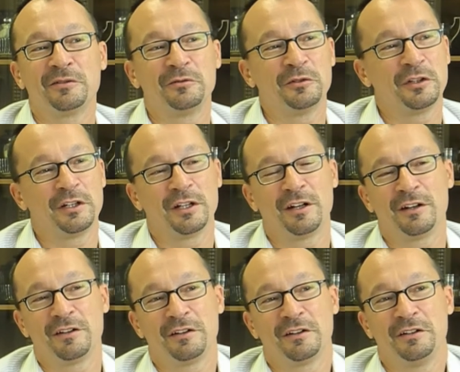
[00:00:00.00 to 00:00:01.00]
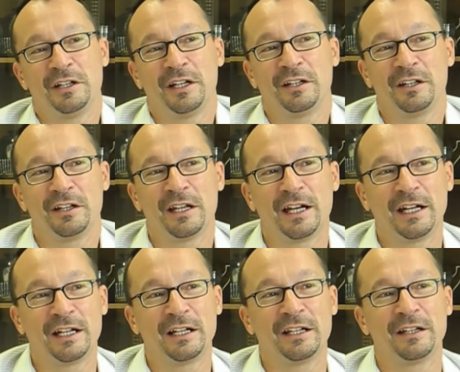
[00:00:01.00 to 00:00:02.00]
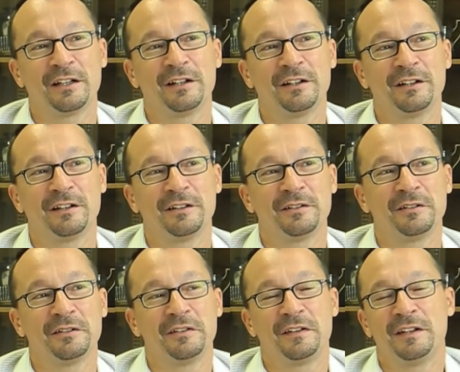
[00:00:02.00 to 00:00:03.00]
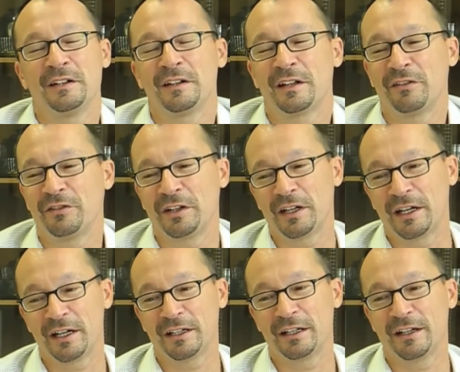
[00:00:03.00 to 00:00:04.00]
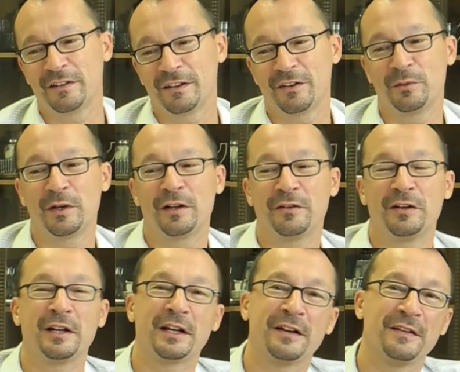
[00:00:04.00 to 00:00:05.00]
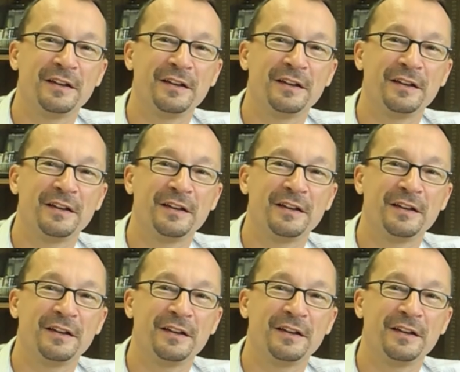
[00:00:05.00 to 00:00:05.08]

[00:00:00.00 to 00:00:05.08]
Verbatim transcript: würde dann die anderen eigentlich äh, ins Hintertreffen geraten lassen. Das wäre also nicht ganz